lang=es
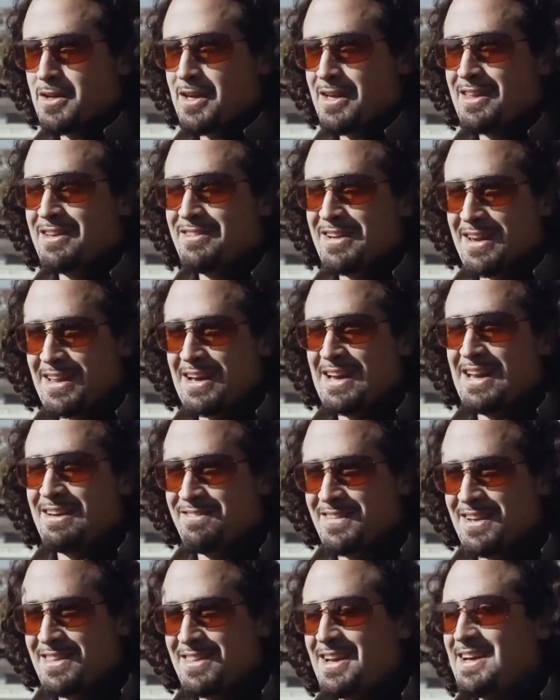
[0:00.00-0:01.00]
Que de verdad las
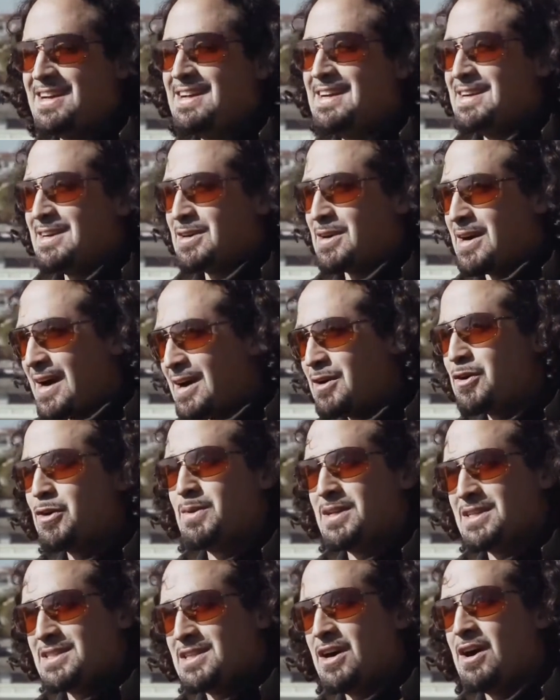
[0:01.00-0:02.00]
bandas han
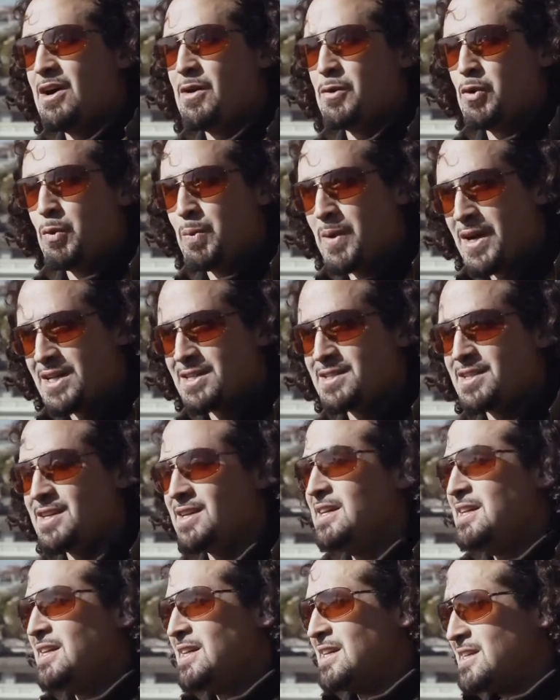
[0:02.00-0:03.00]
comenzado a
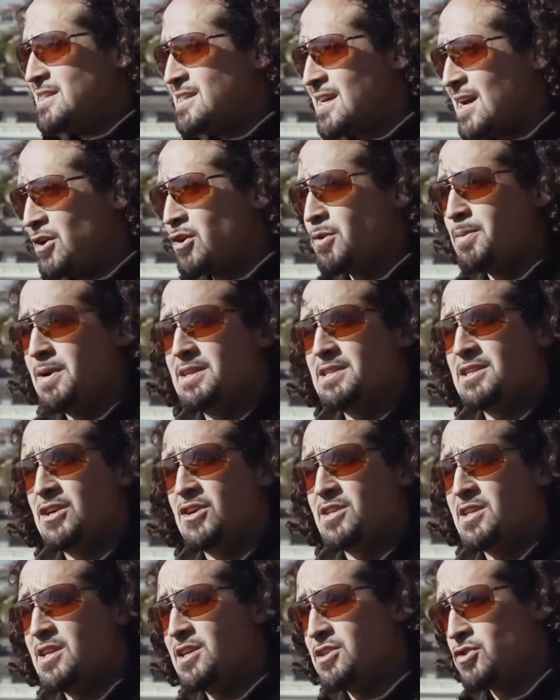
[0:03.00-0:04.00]
agruparse, se han comenzado a
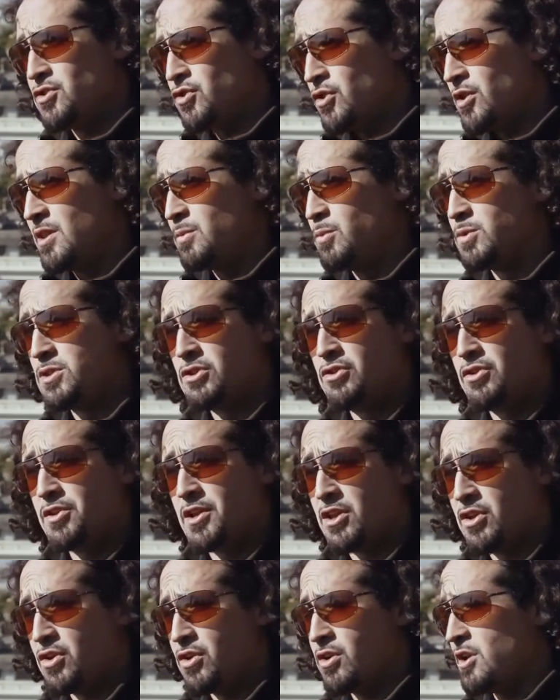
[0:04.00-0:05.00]
hacer sesiones de música en
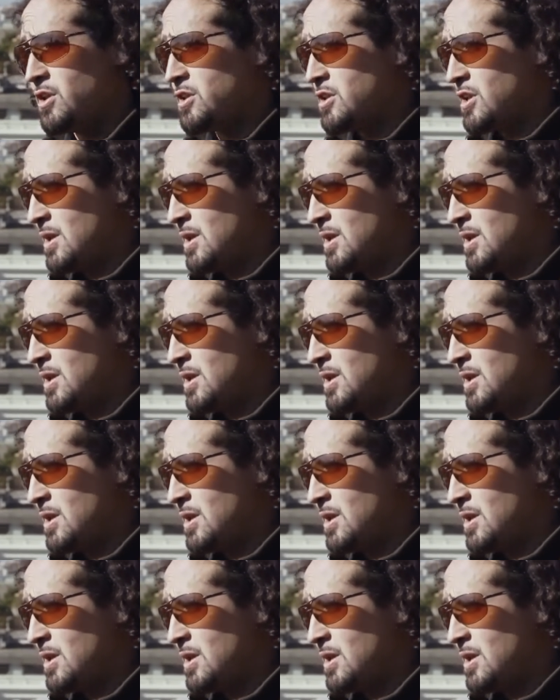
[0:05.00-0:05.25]
regiones.